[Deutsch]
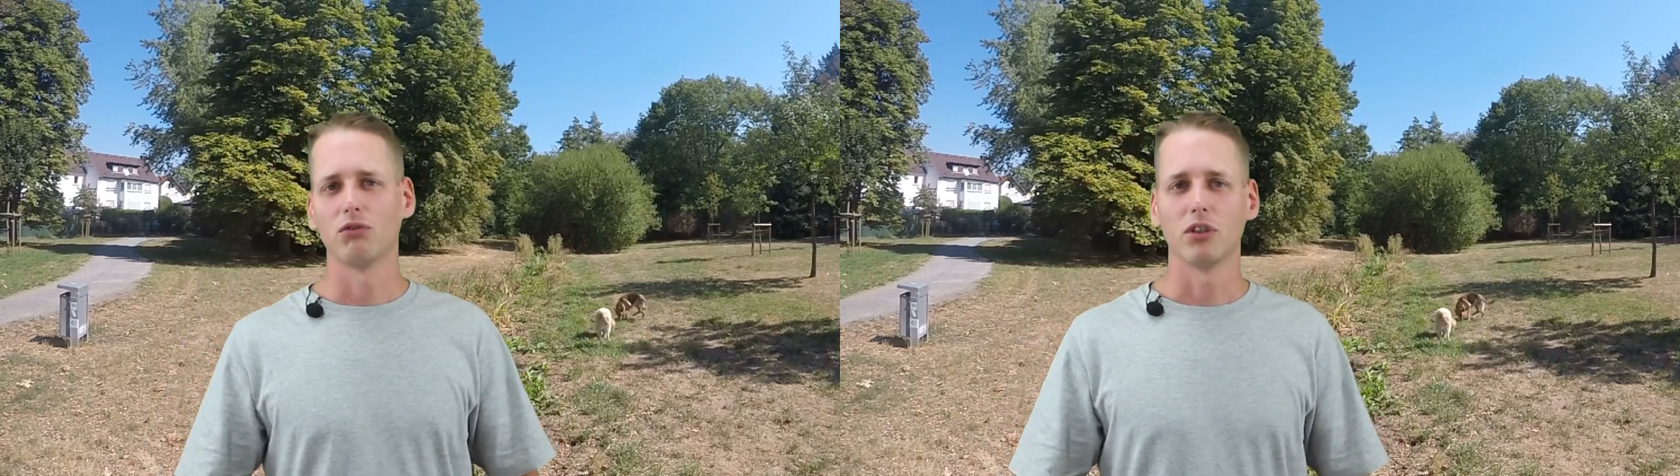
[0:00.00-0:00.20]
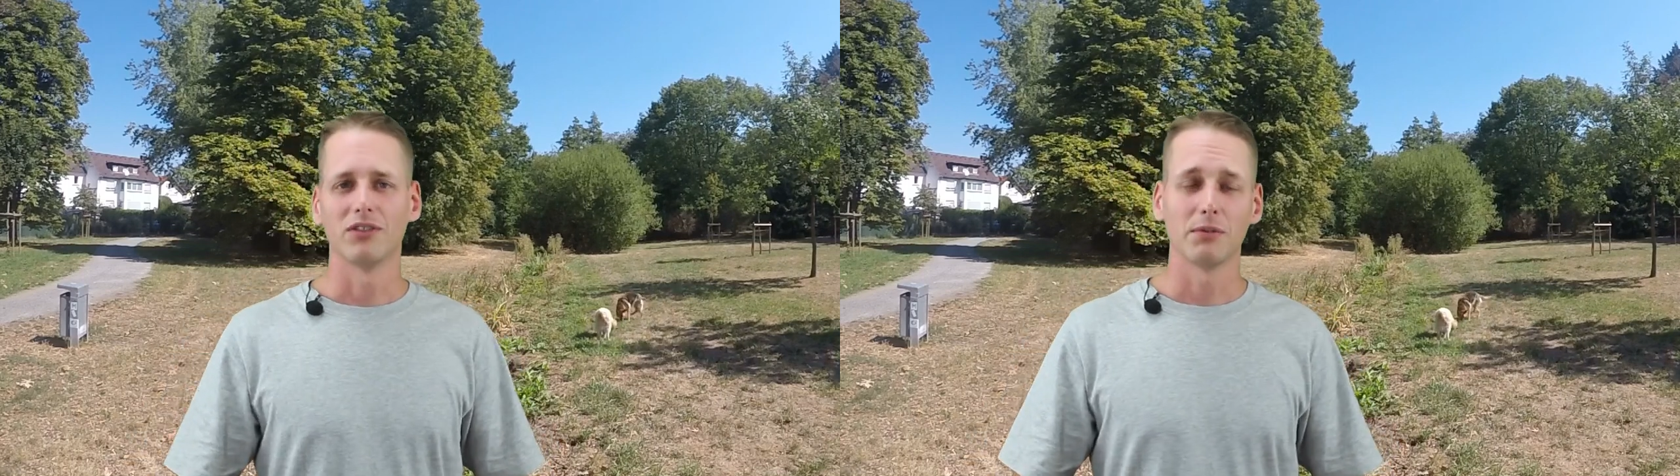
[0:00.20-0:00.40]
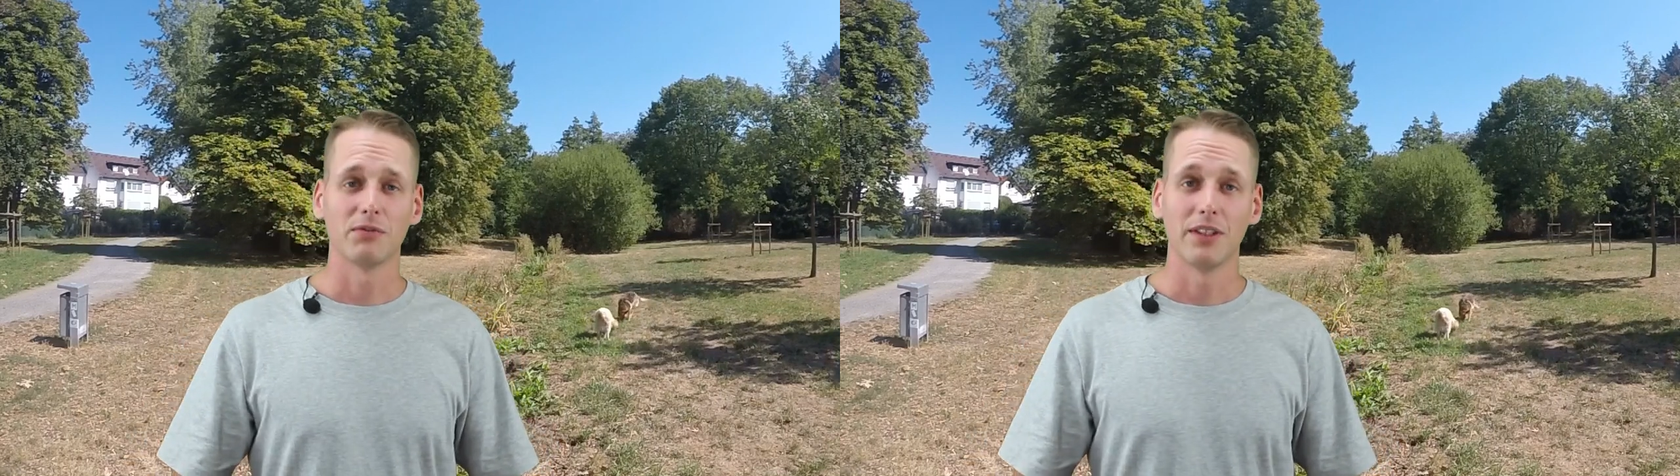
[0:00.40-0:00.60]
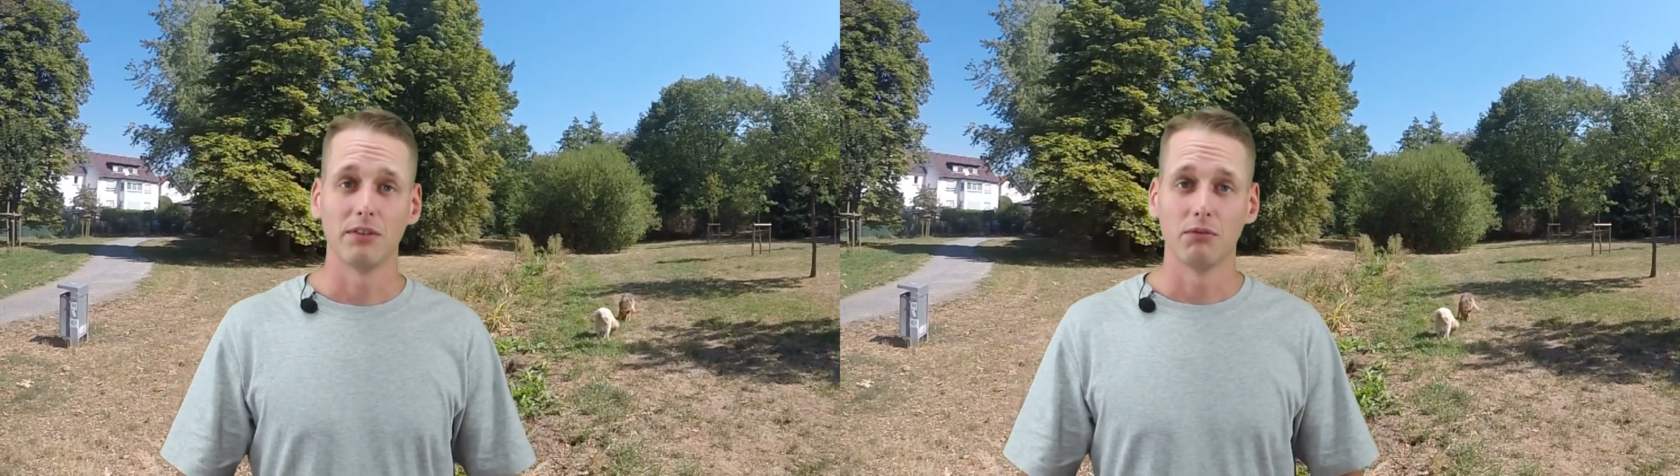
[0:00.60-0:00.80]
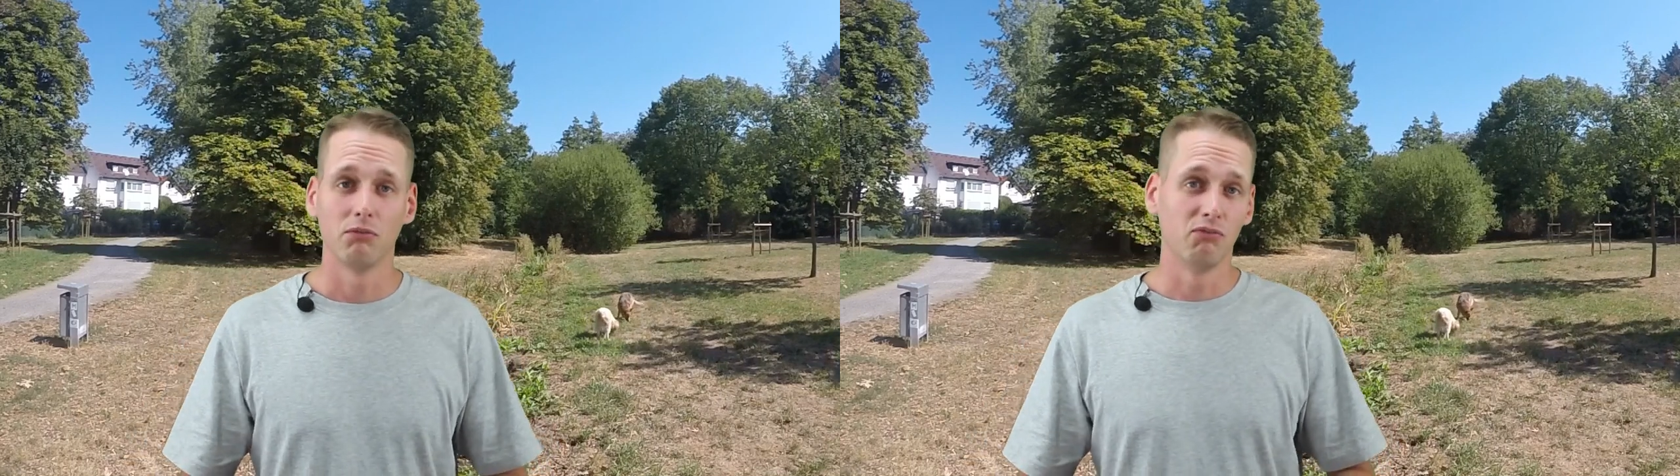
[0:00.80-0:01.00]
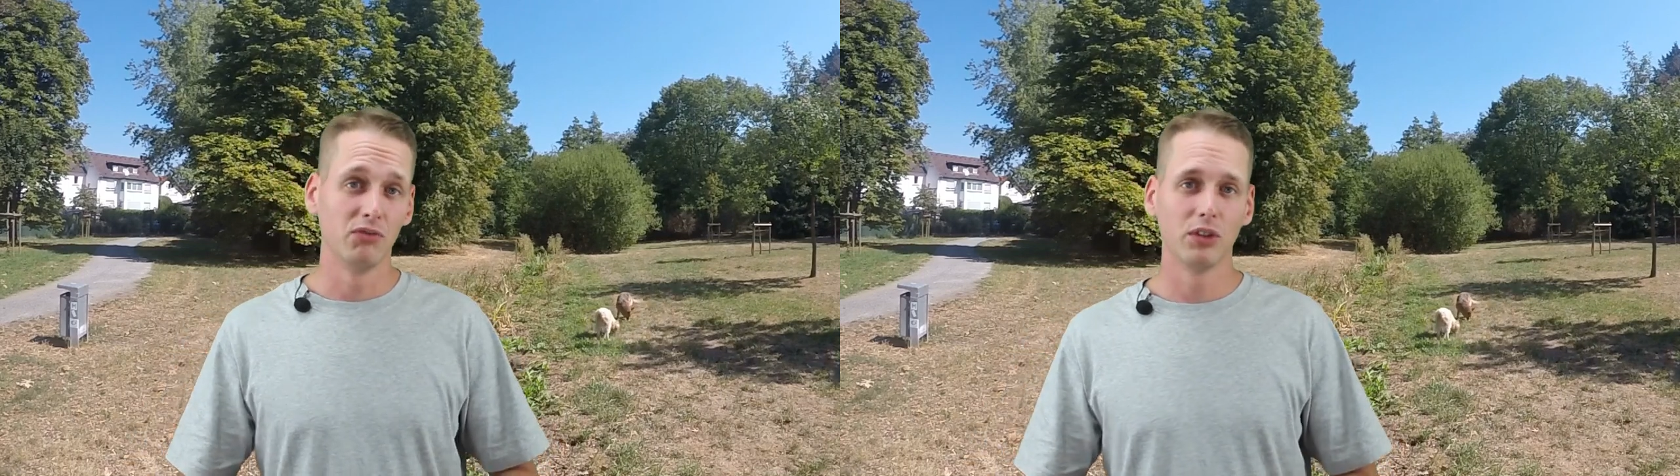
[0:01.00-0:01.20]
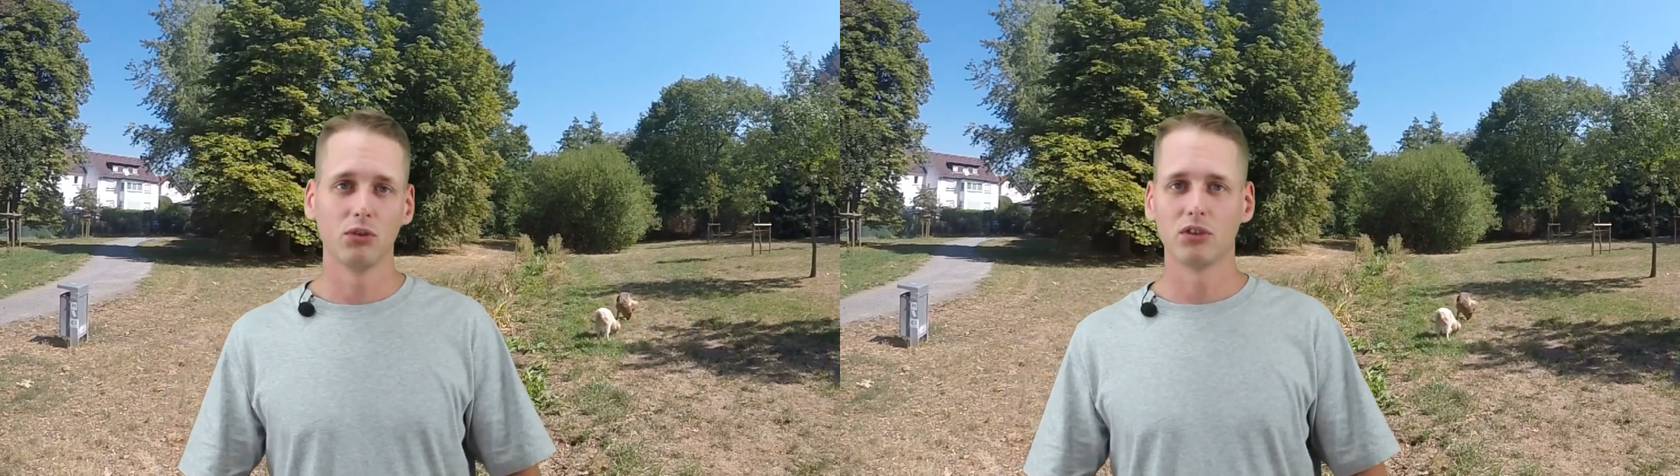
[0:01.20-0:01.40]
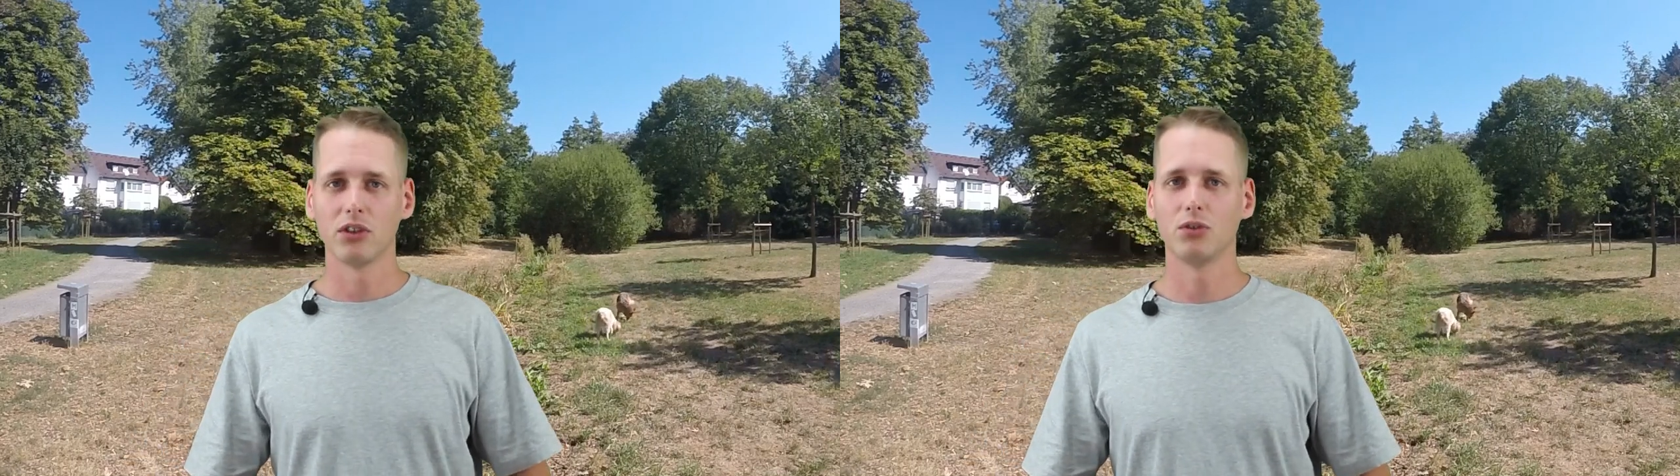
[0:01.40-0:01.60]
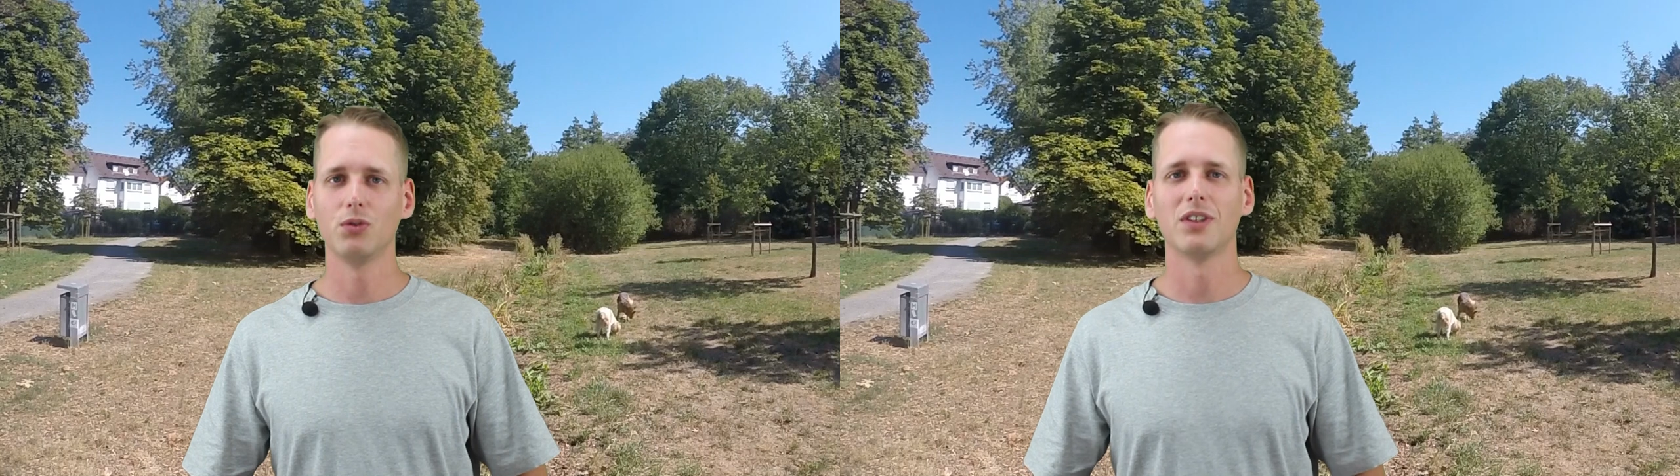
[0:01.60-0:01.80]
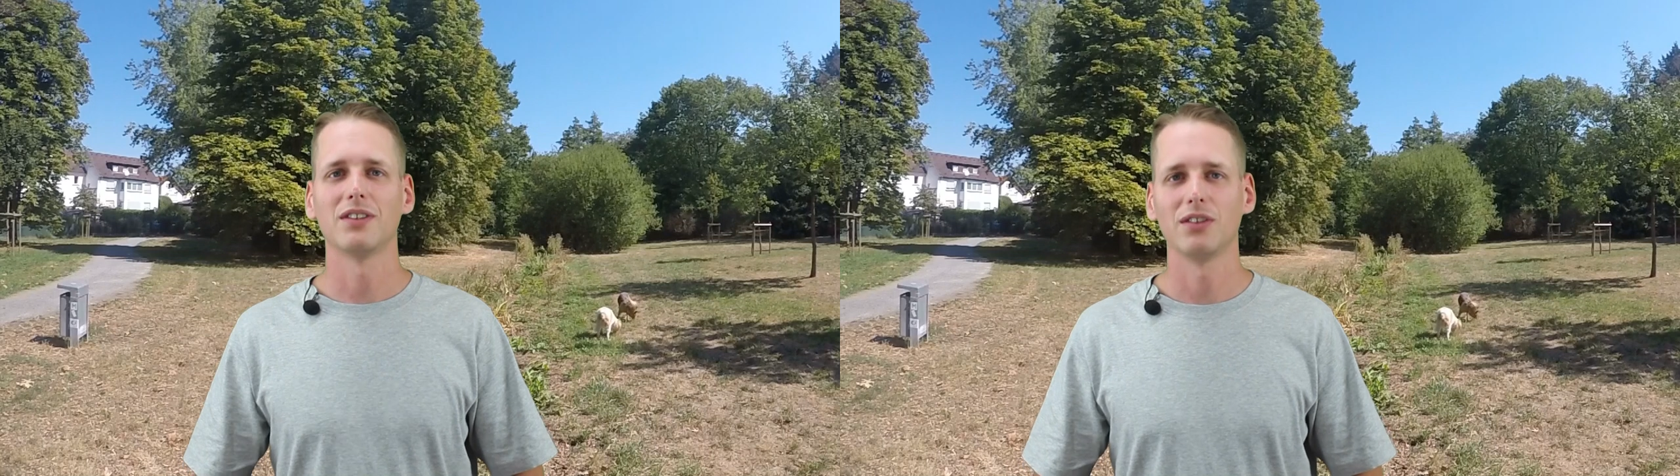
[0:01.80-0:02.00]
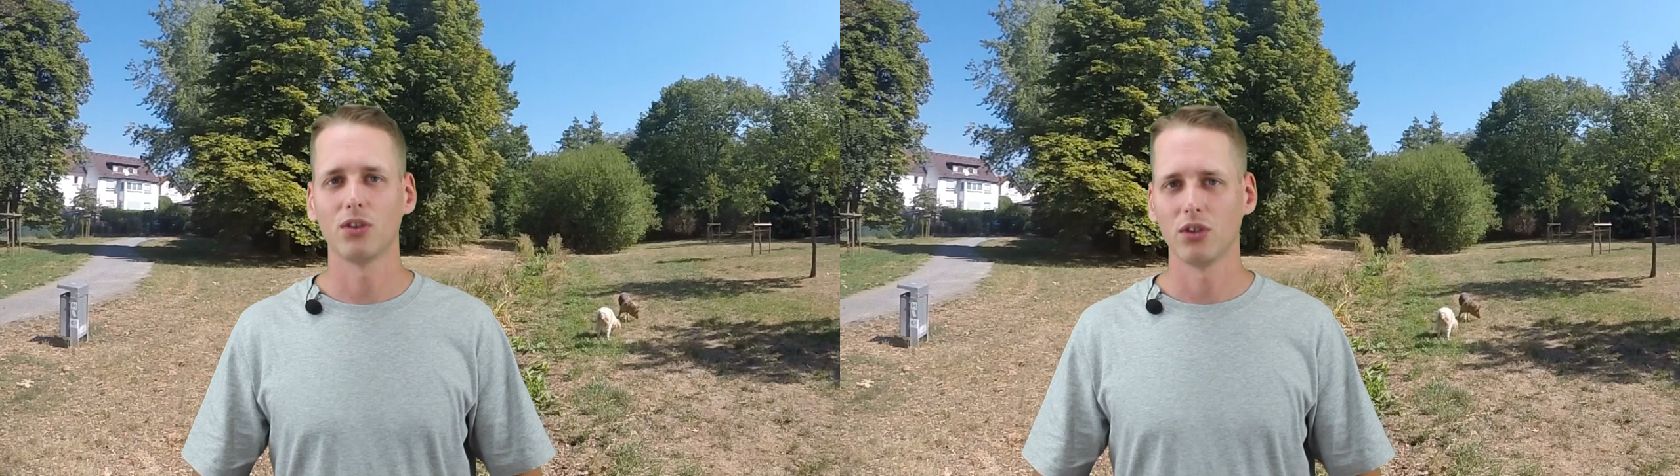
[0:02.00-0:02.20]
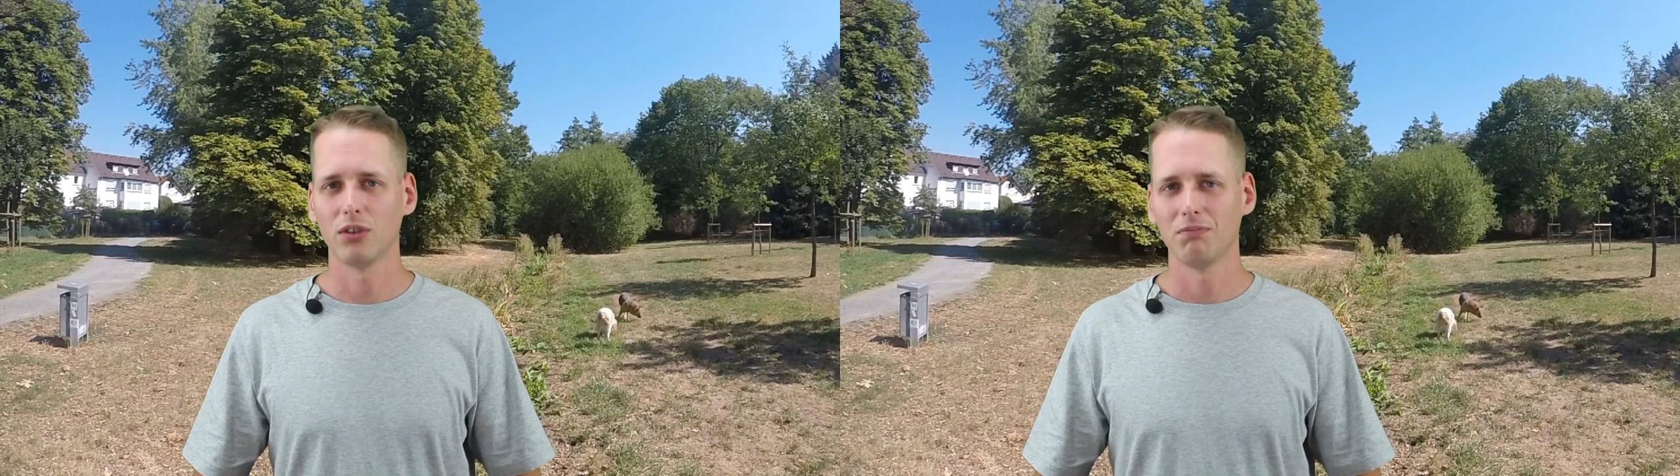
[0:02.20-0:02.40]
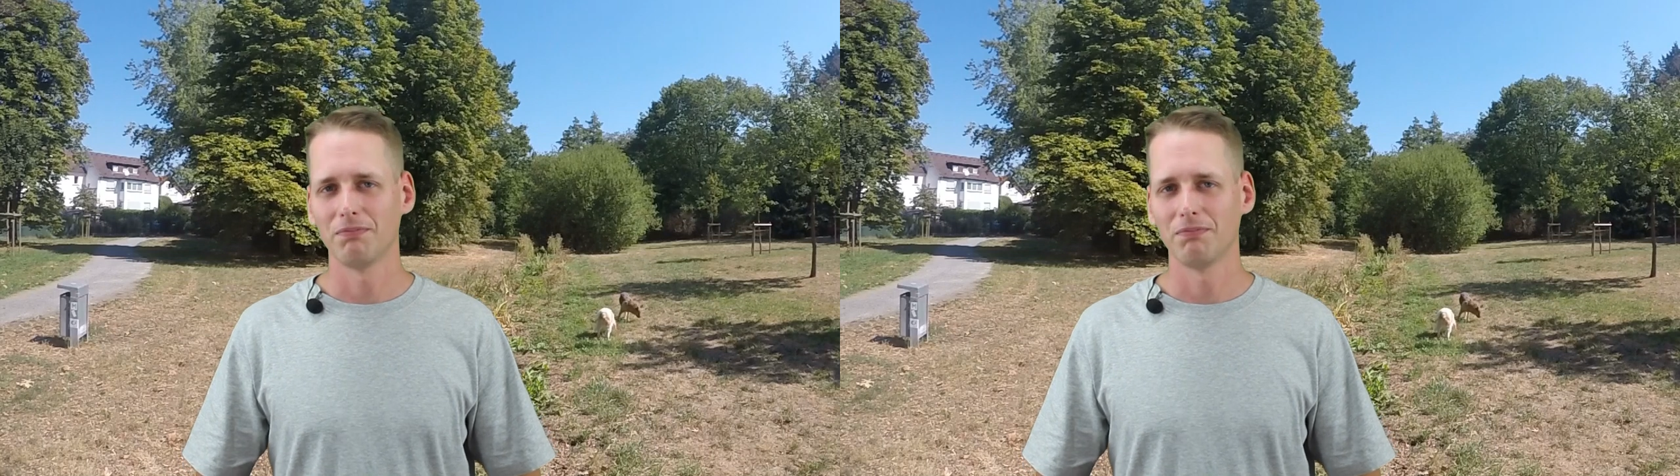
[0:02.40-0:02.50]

Umständen, selbst wenn wir uns dazusetzen können